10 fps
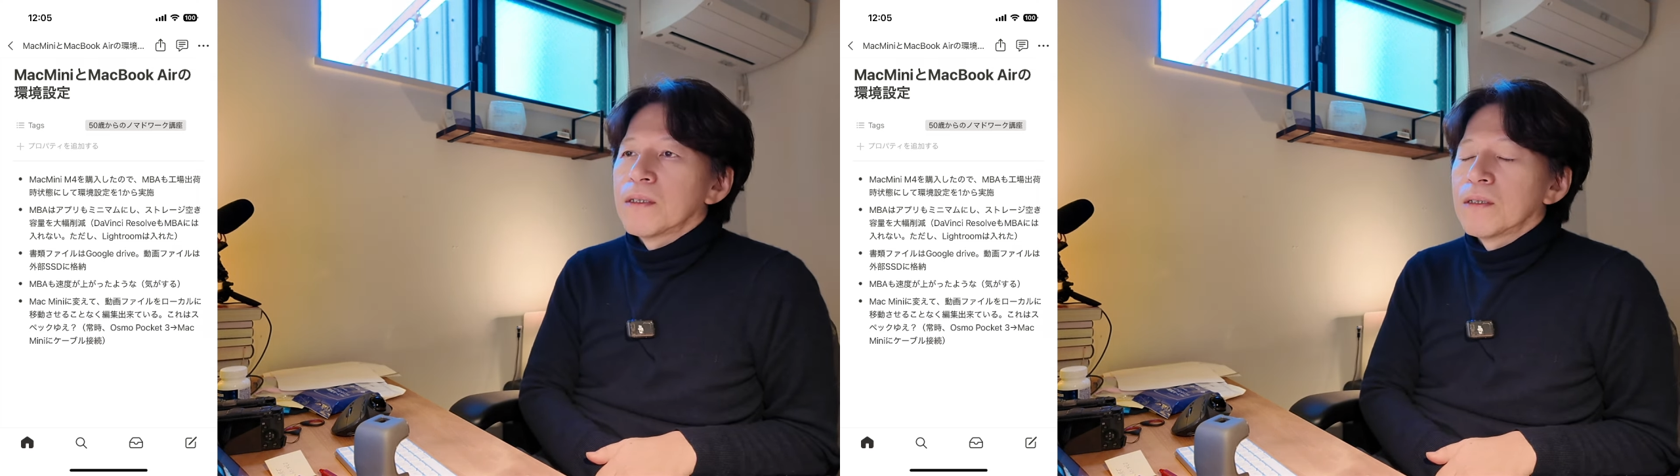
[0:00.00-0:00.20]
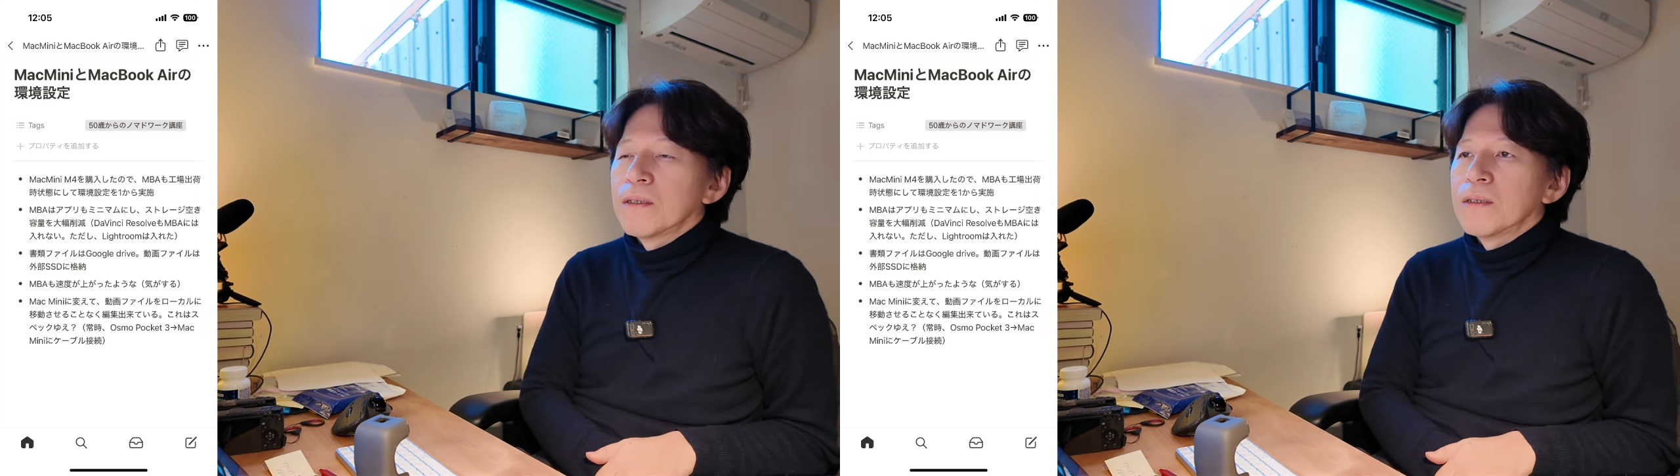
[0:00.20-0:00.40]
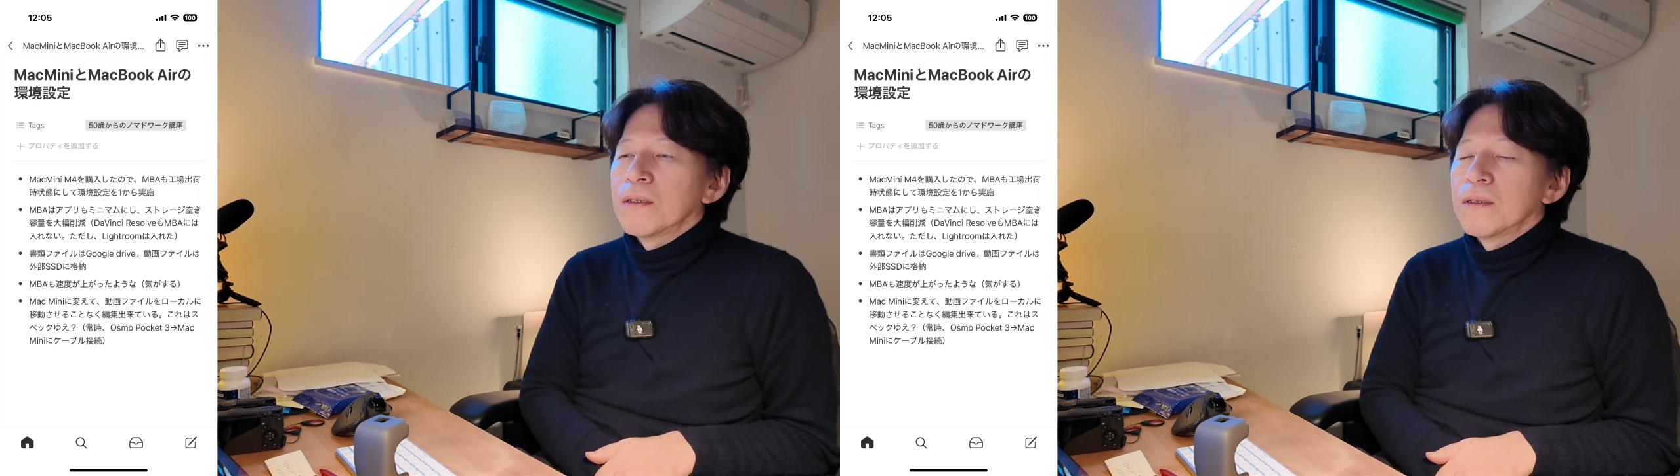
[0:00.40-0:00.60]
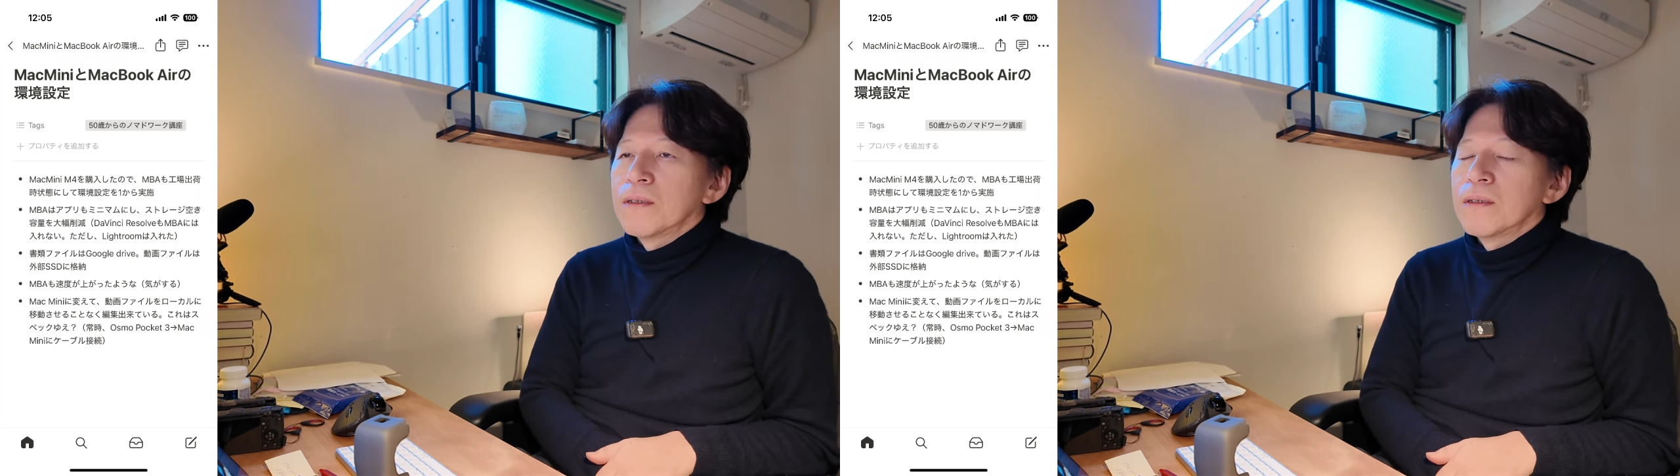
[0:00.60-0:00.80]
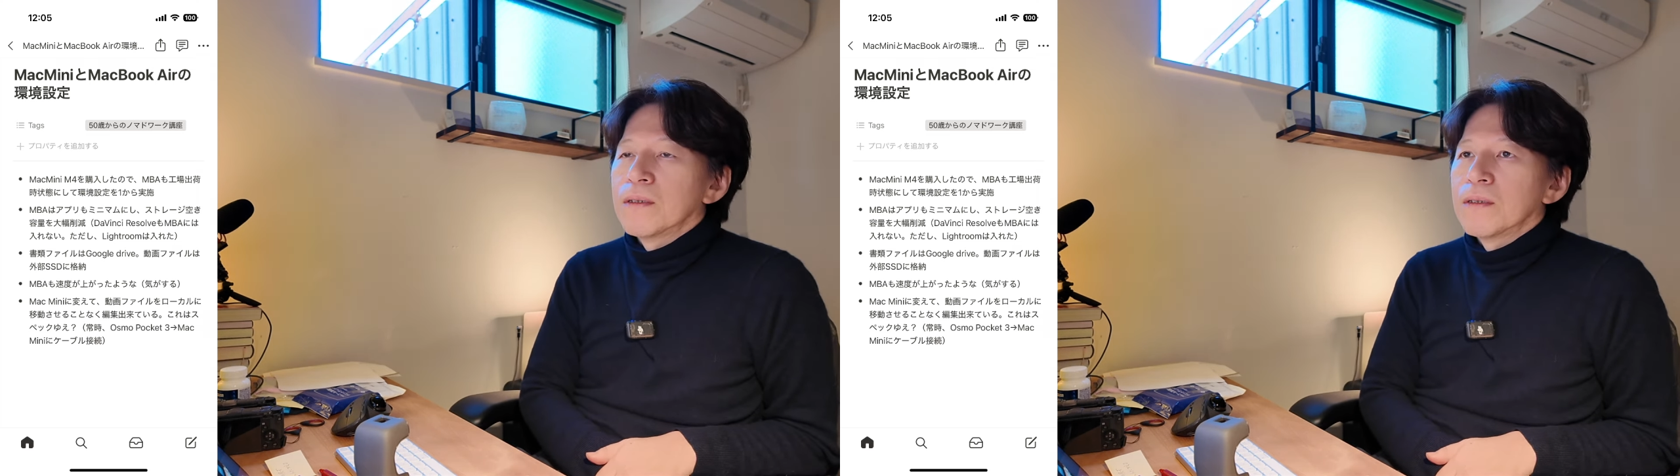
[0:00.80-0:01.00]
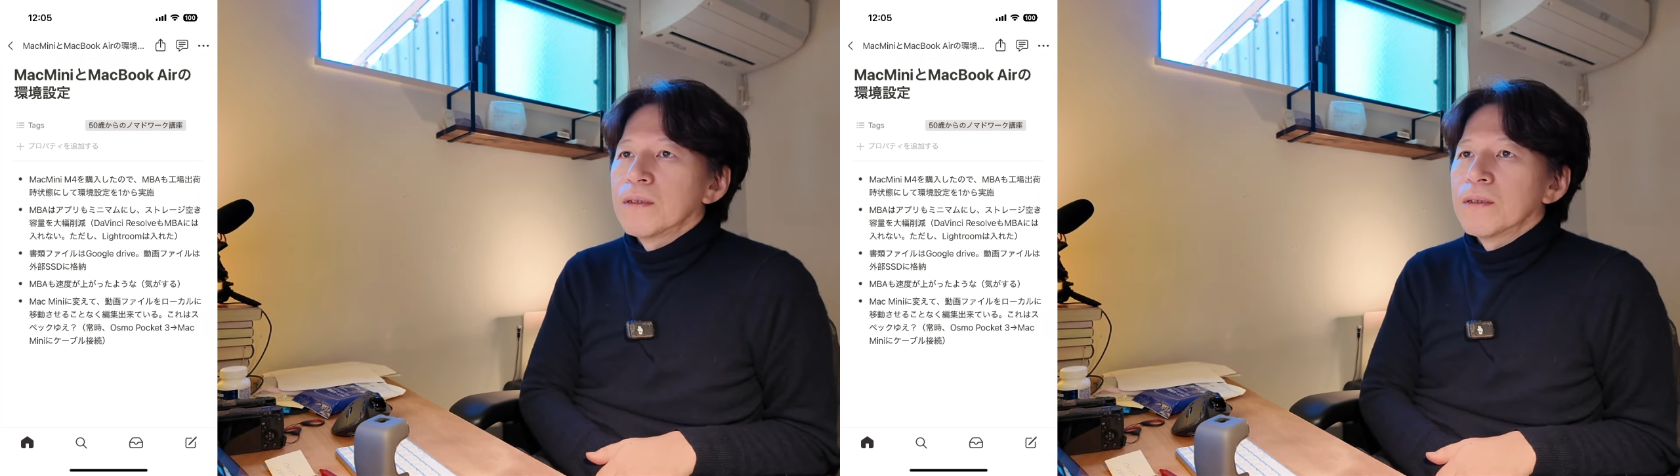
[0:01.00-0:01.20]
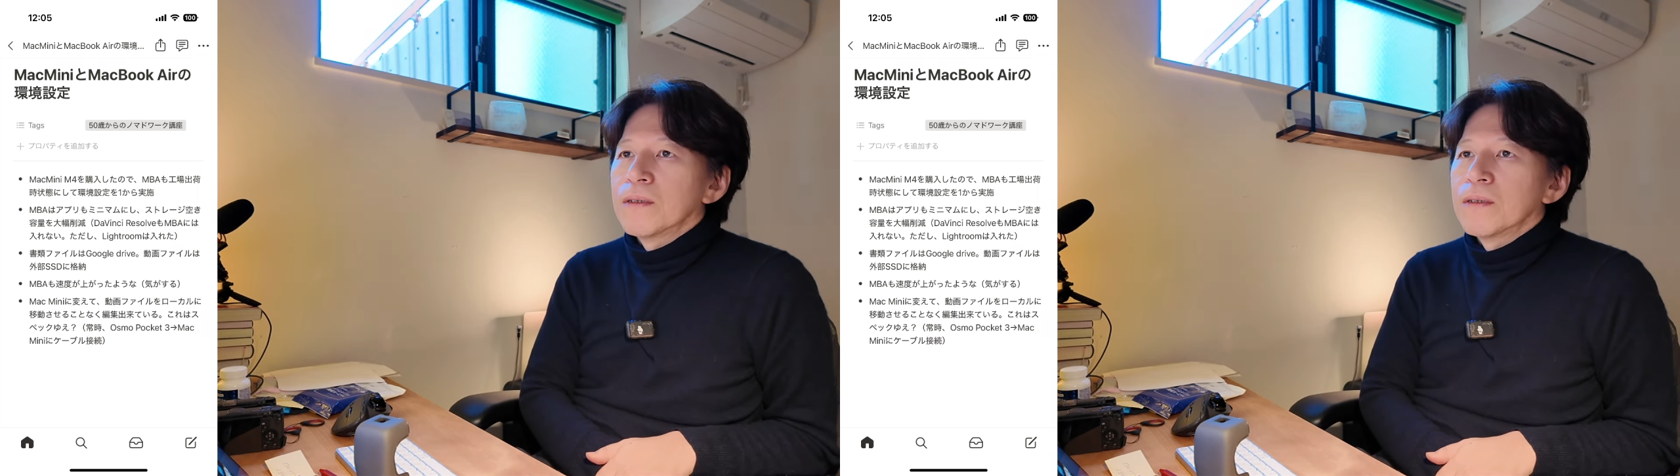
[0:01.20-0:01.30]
ん、